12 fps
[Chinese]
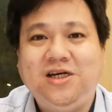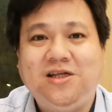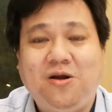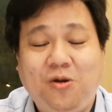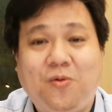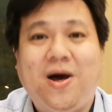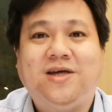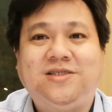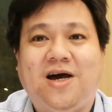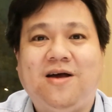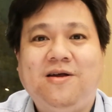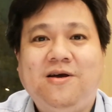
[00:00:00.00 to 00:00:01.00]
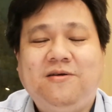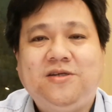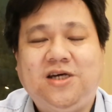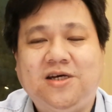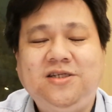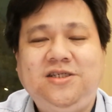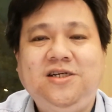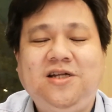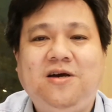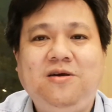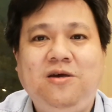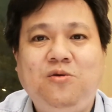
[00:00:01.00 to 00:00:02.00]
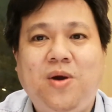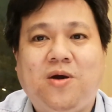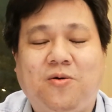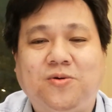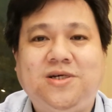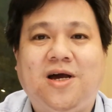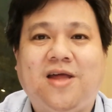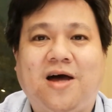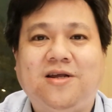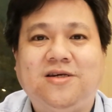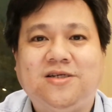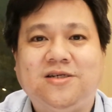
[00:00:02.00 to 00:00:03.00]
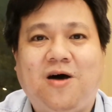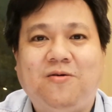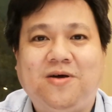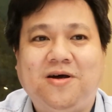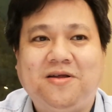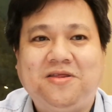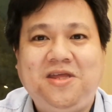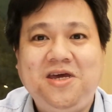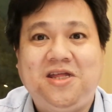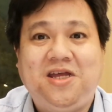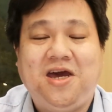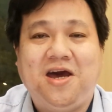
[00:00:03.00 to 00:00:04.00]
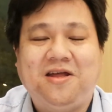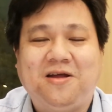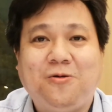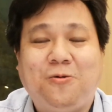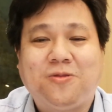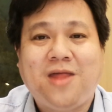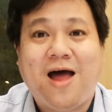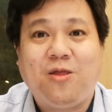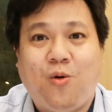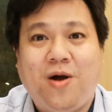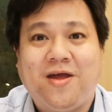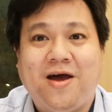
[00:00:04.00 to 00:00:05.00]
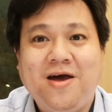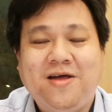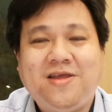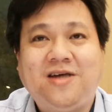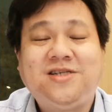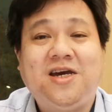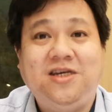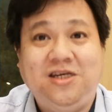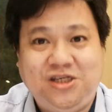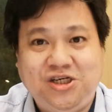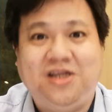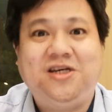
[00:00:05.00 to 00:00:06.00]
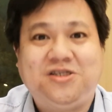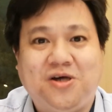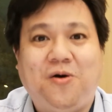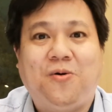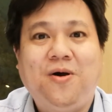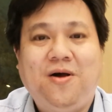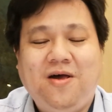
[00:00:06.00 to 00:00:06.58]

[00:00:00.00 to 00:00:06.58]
境呢弄肮脏。曾经呢，因为口香糖呢使到呢地铁呢都瘫痪了。那在以前的时候。